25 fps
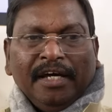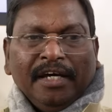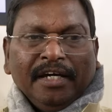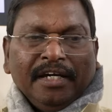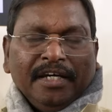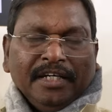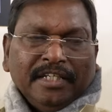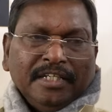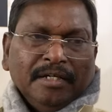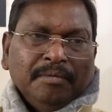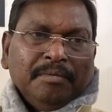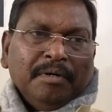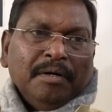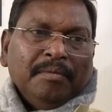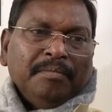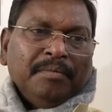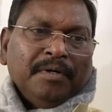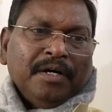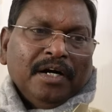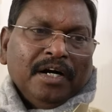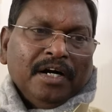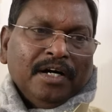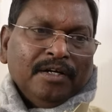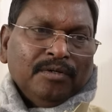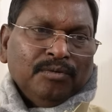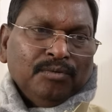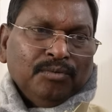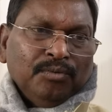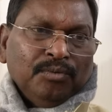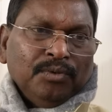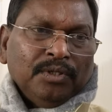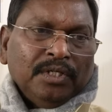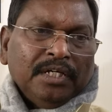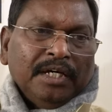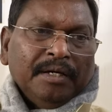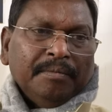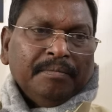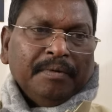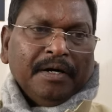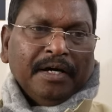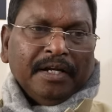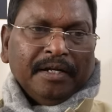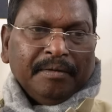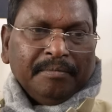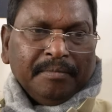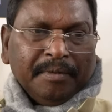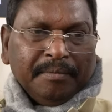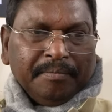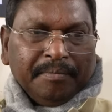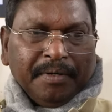कि जब हम कानून के बारे
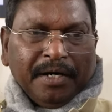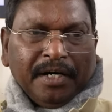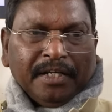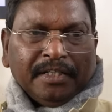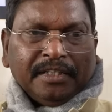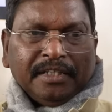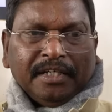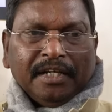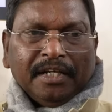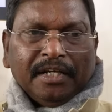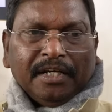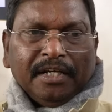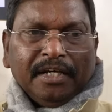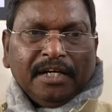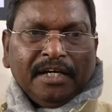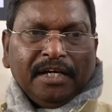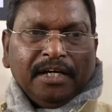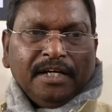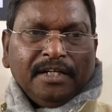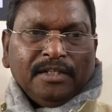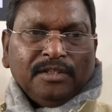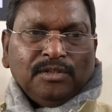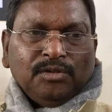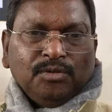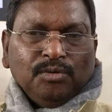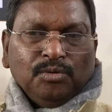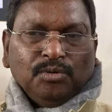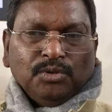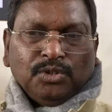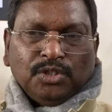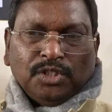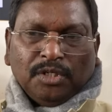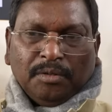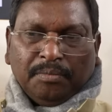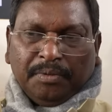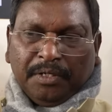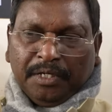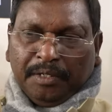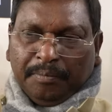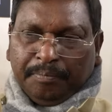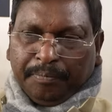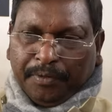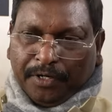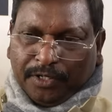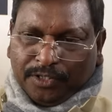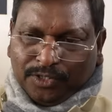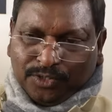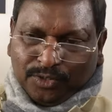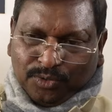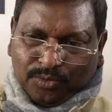में बात कर रहे हैं तो सभी
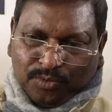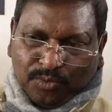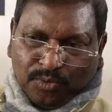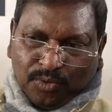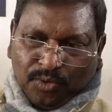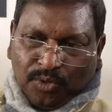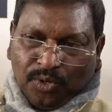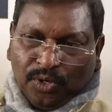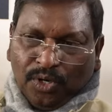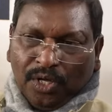पक्ष को